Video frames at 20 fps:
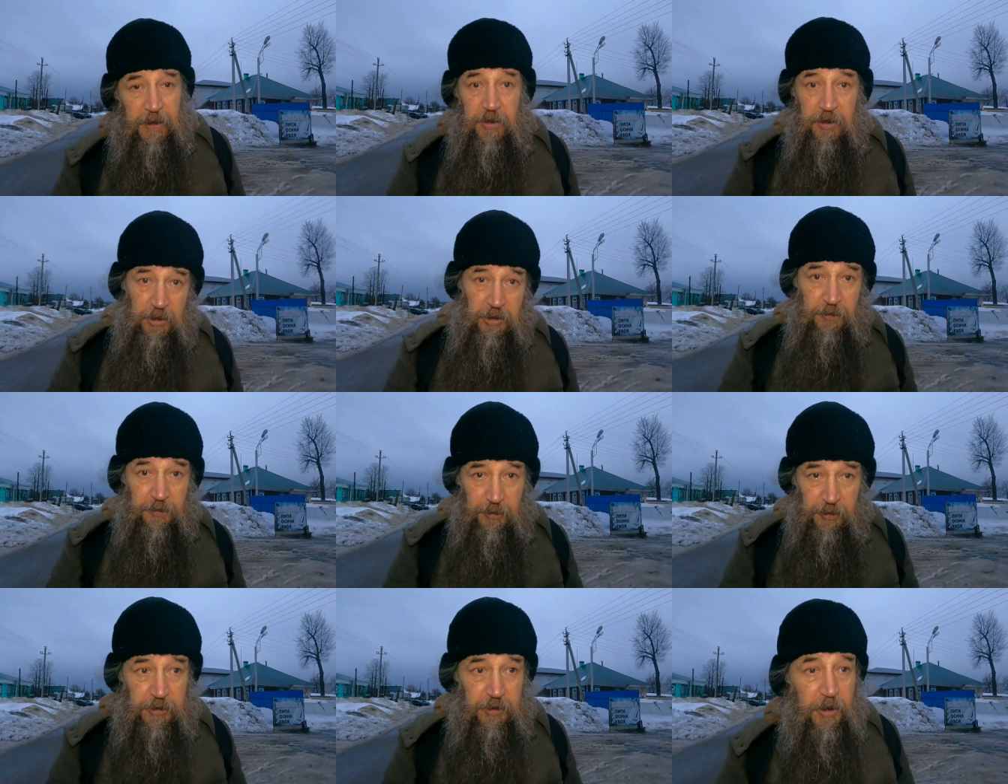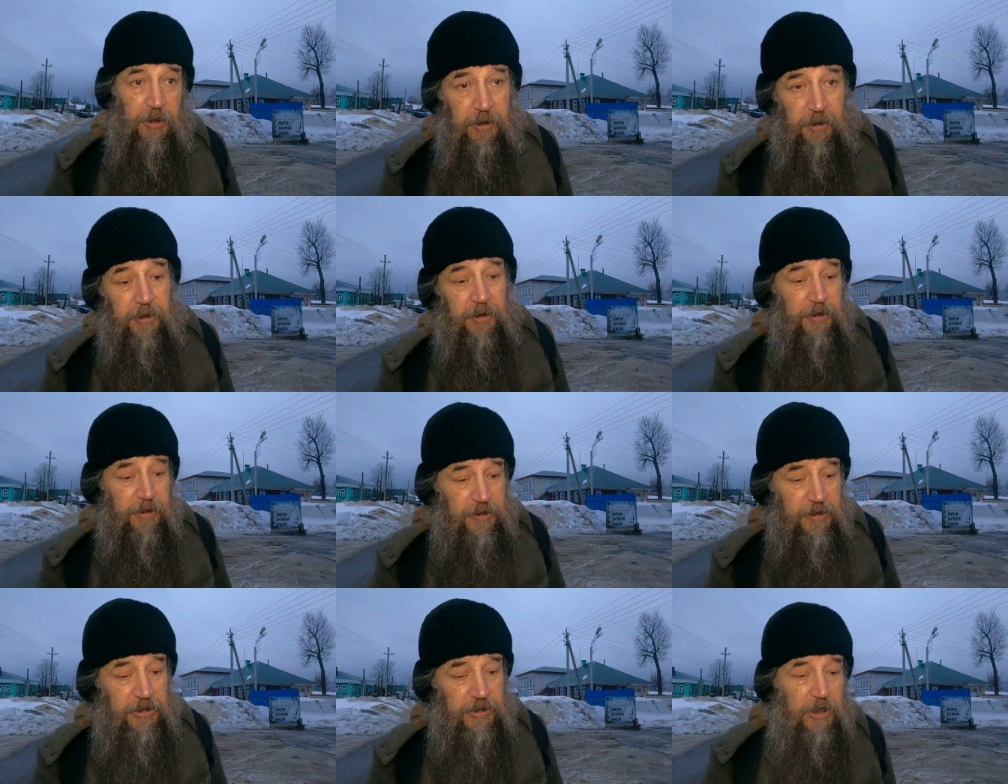таких вот
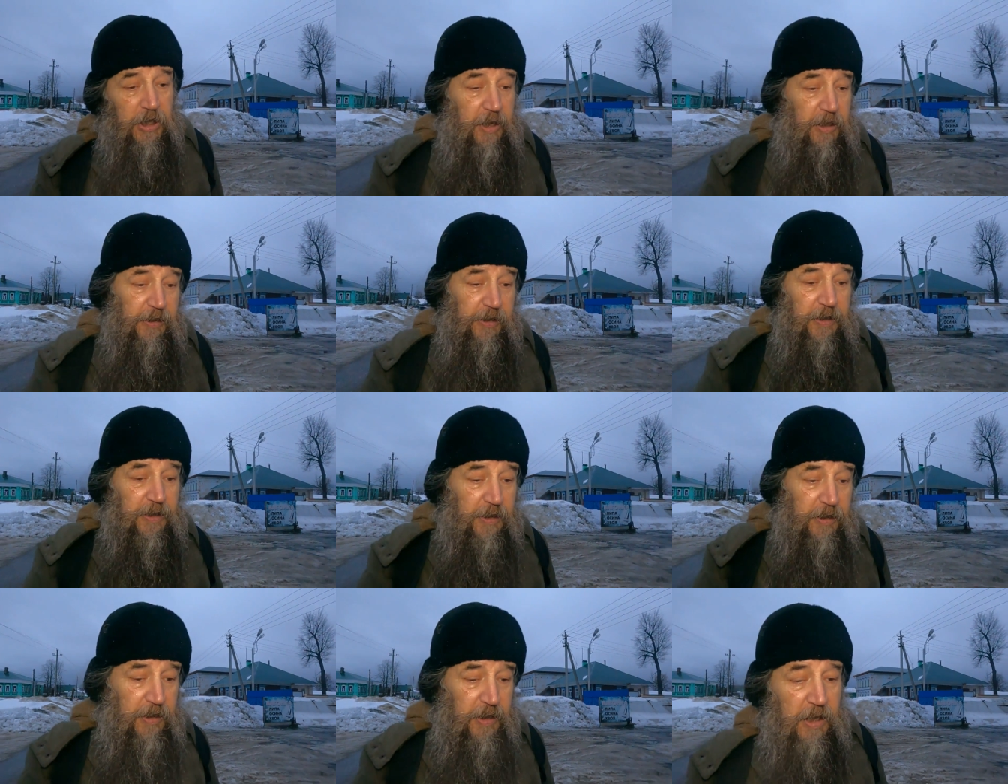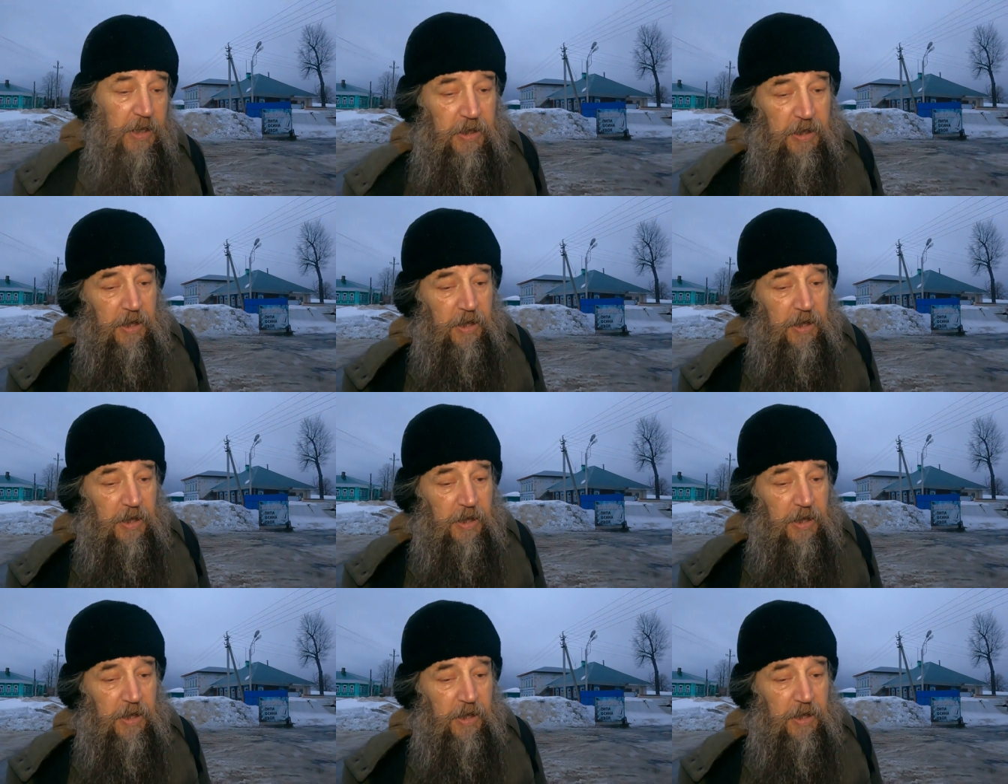странах,